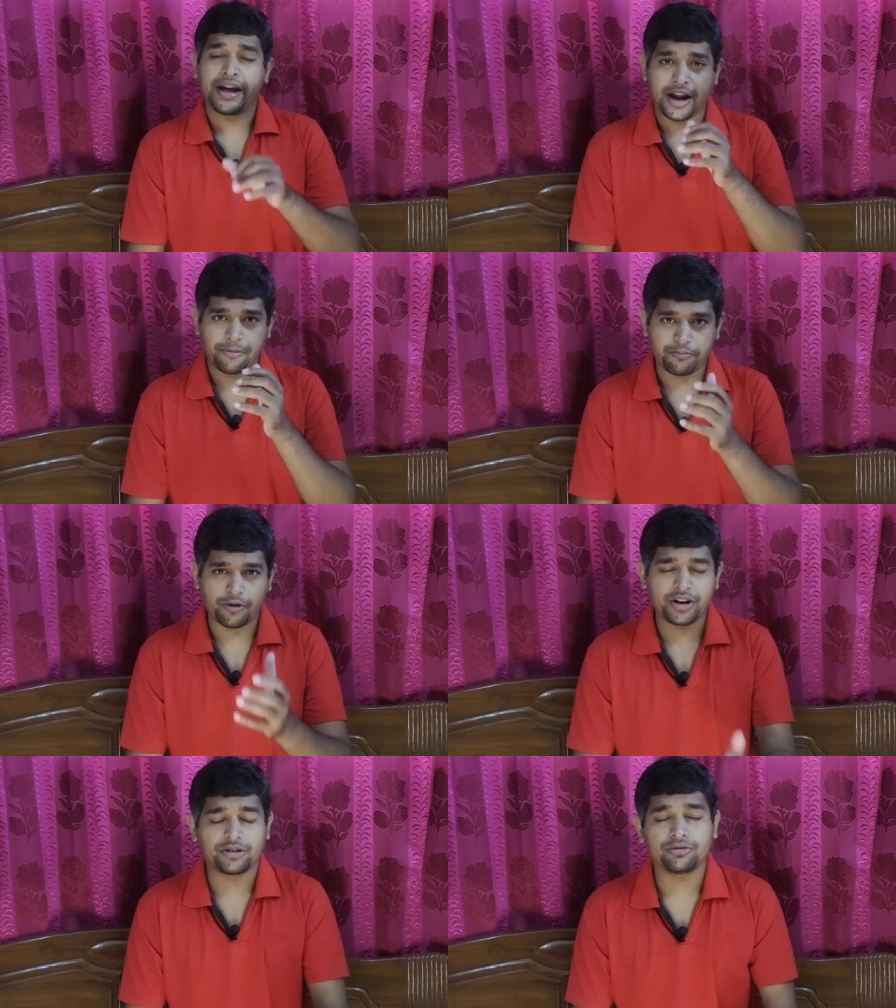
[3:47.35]

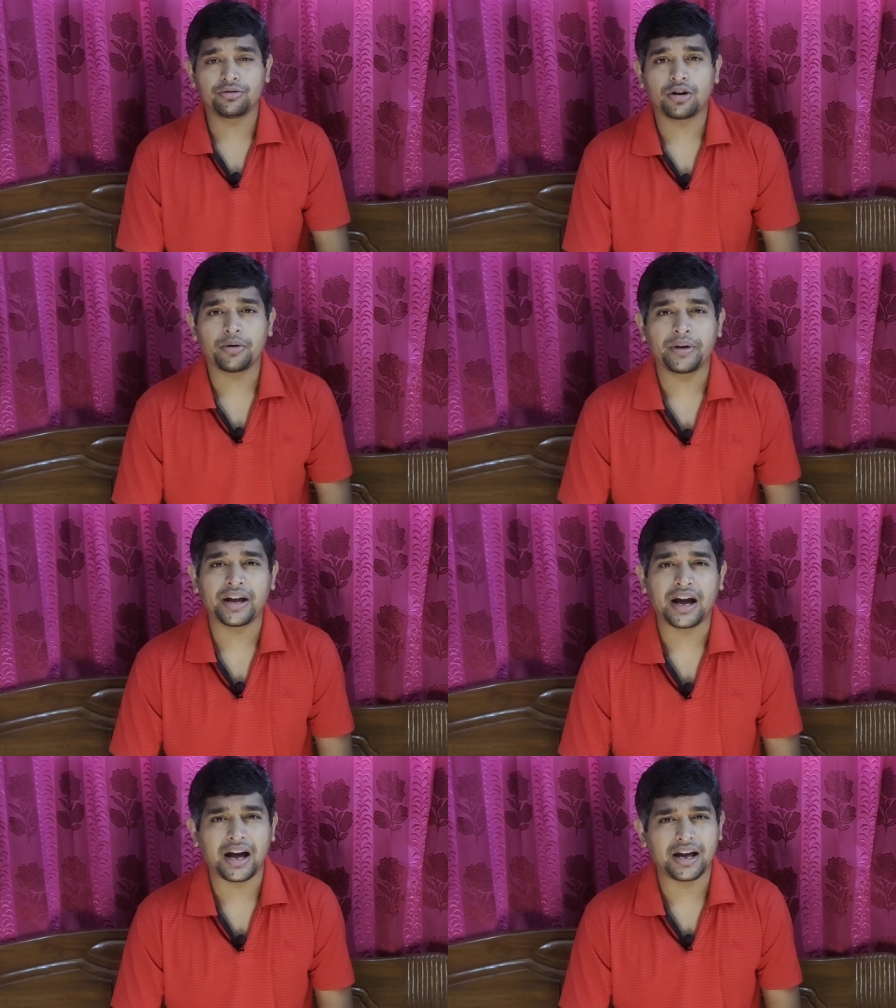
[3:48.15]
এরপরই শুরু হবে
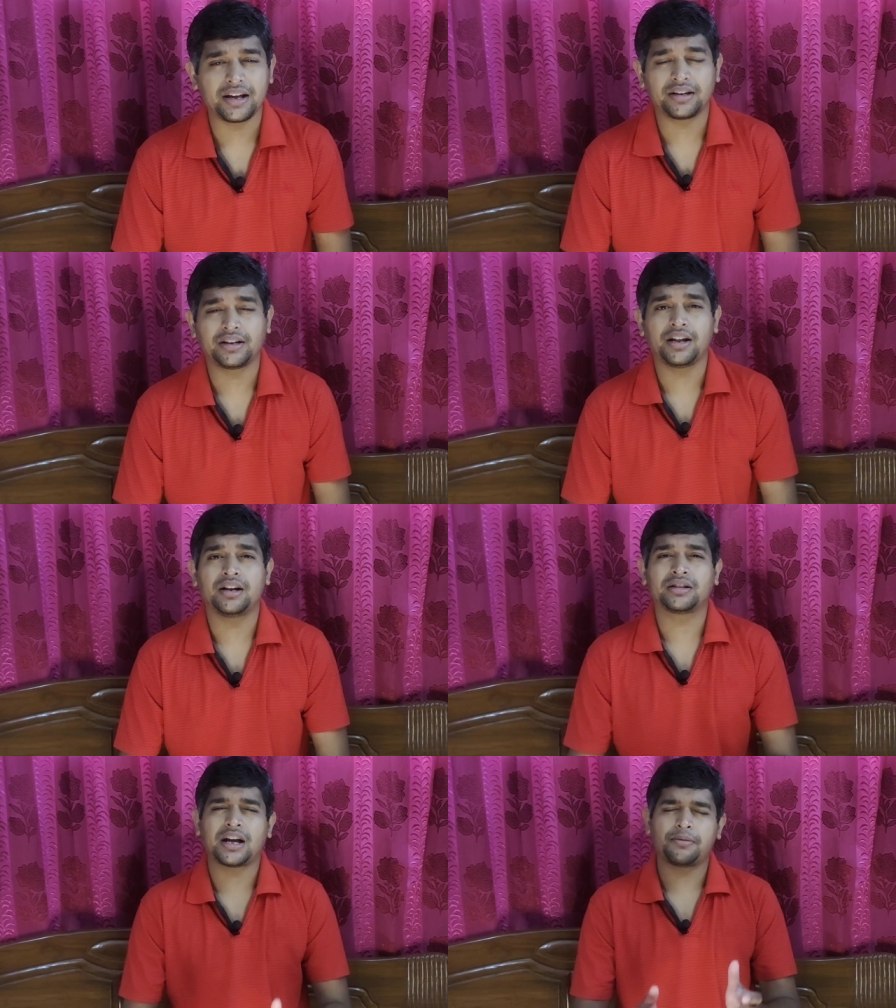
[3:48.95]
আইএসএল
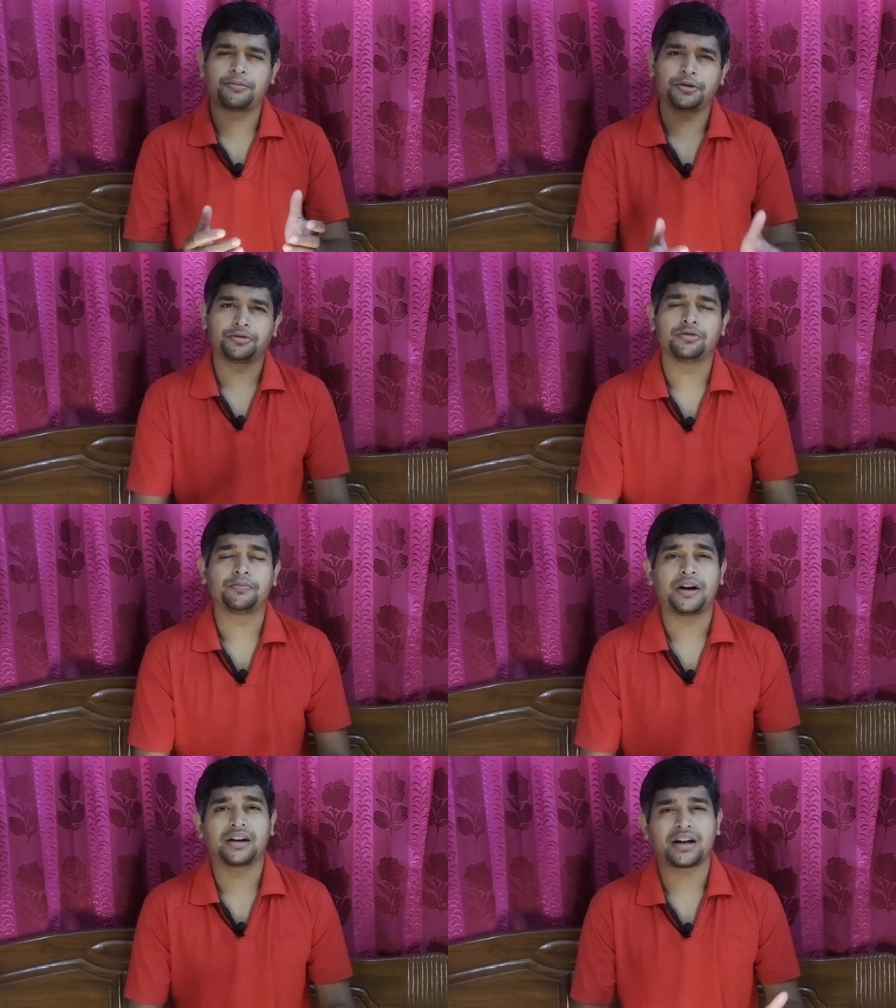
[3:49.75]
তারপর
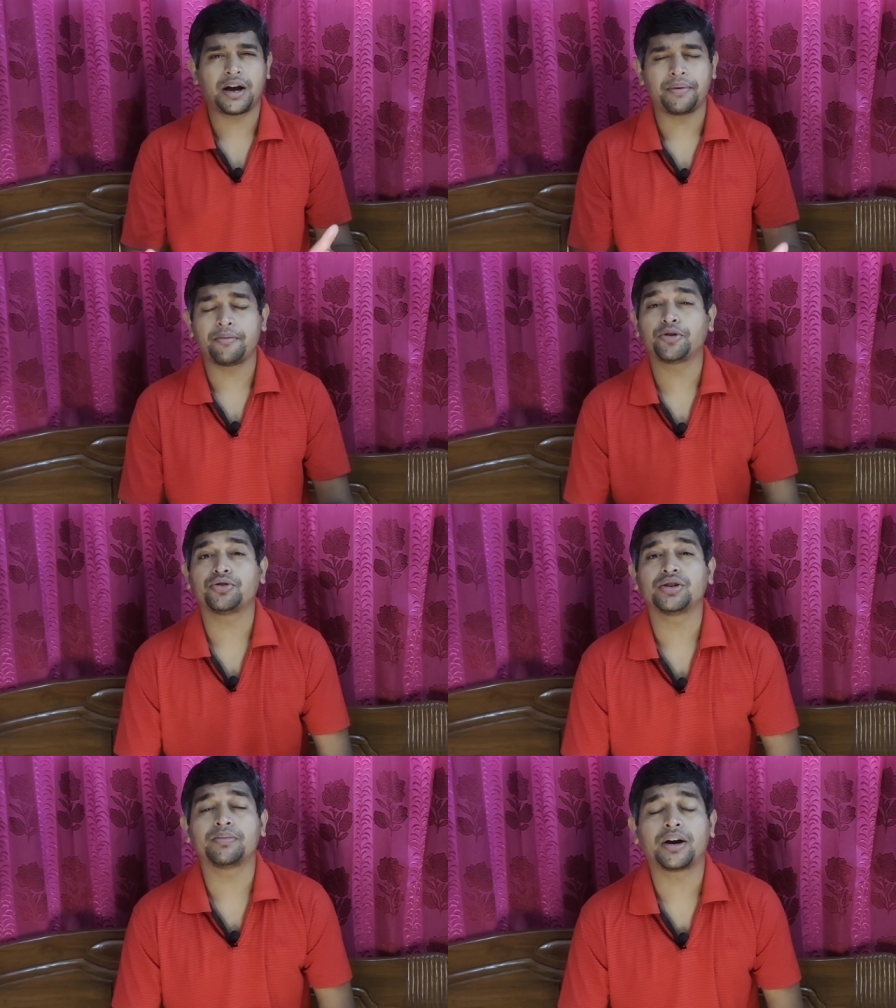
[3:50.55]
সুপার কাপ
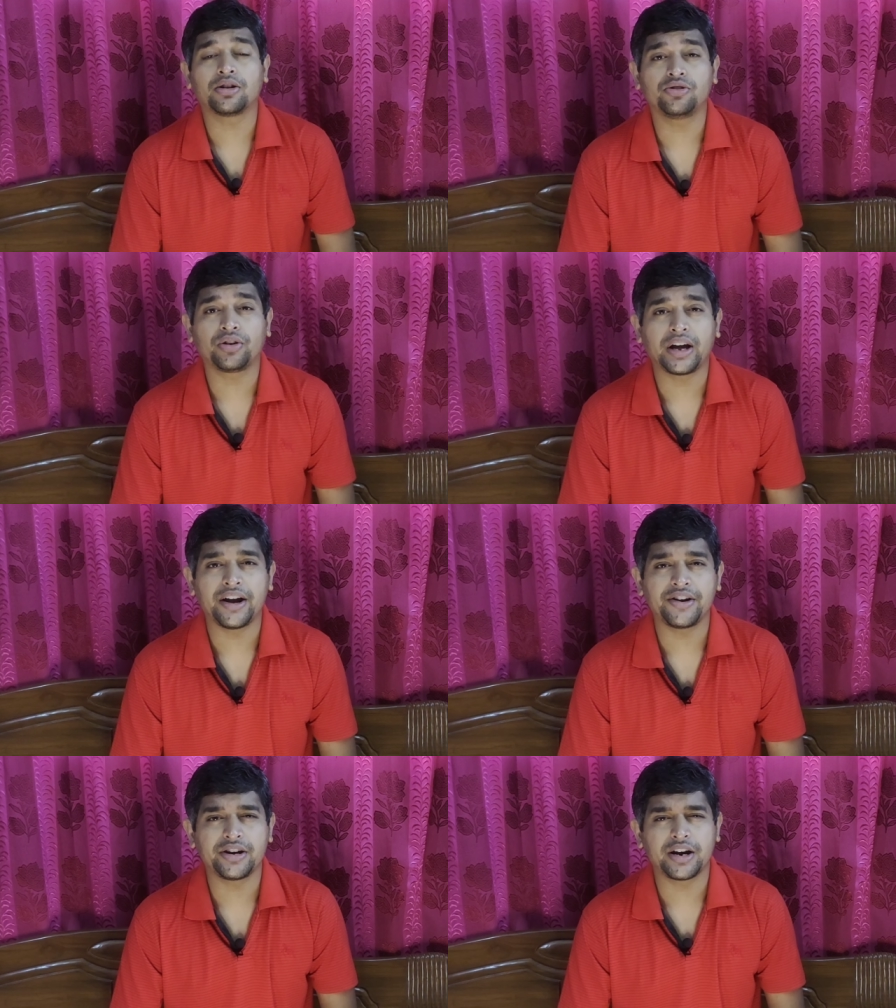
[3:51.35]
এবছর যে ভারতীয়
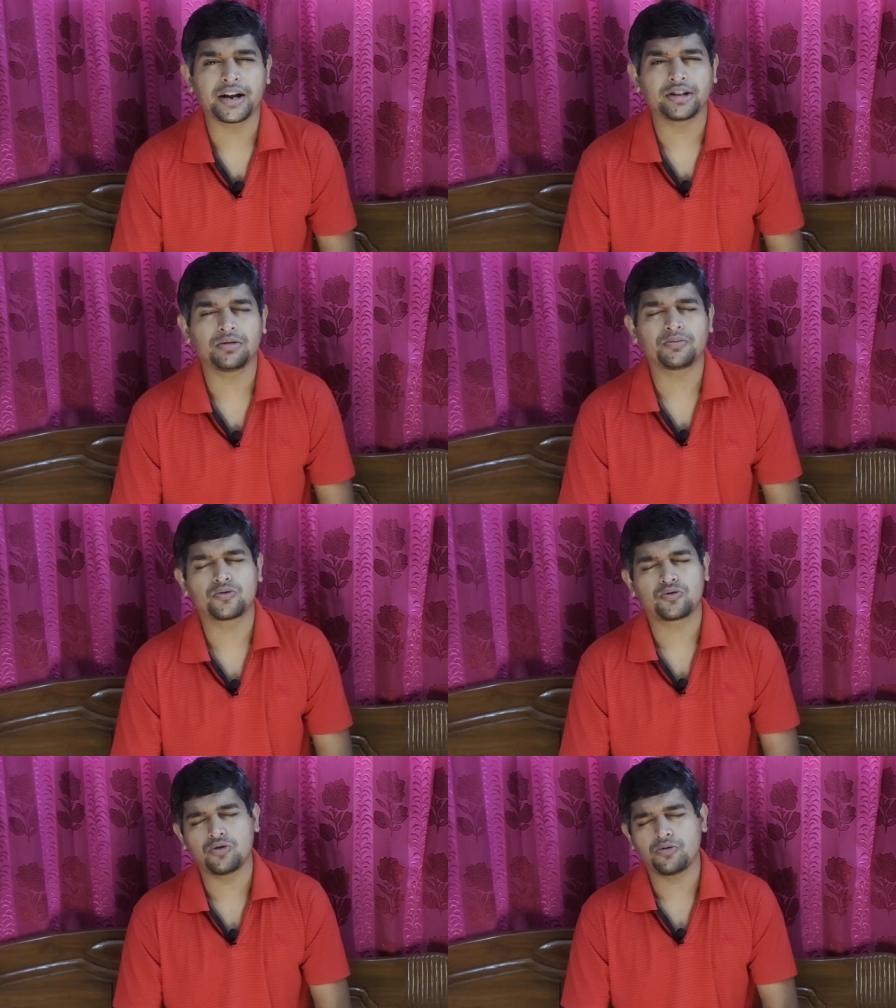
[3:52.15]
ক্যালেন্ডার একদম
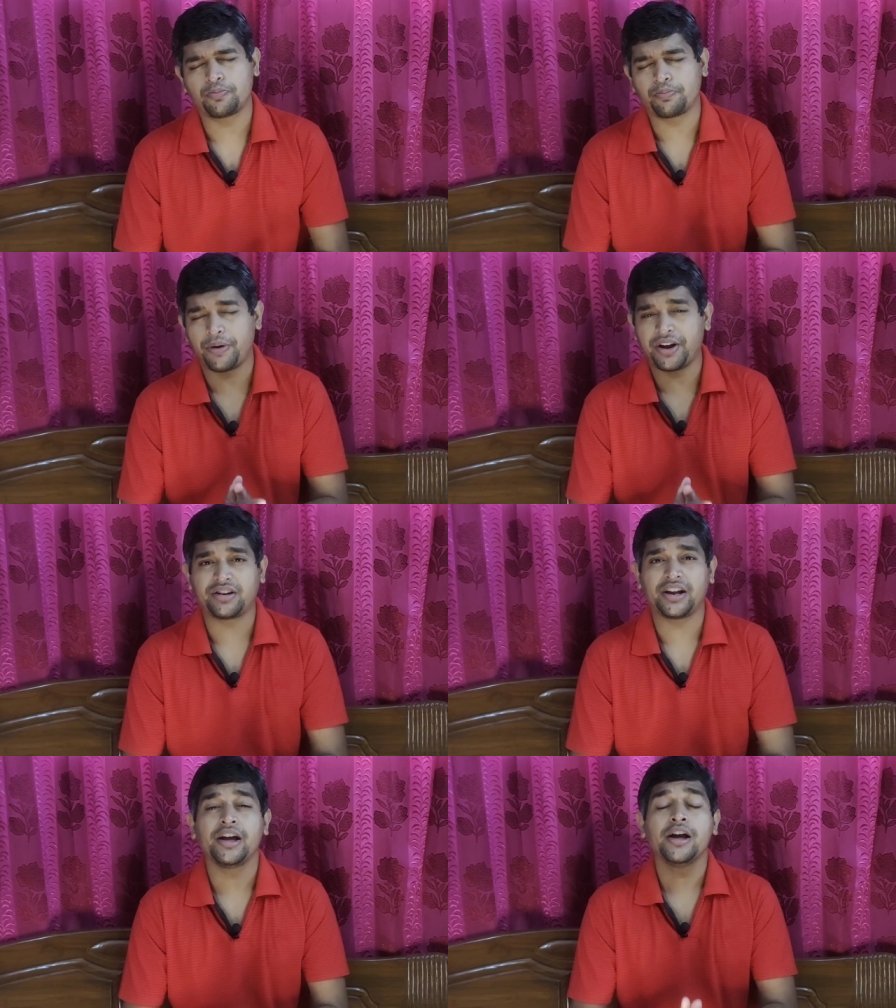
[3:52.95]
খুব
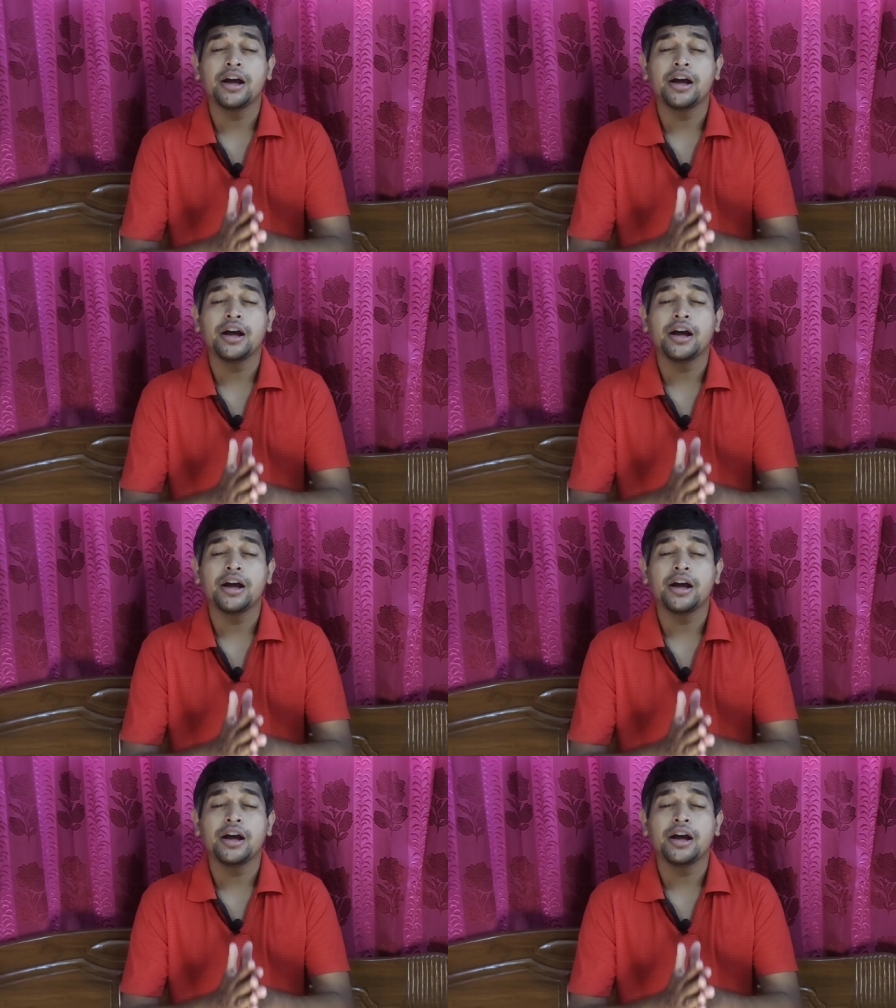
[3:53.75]
বেশি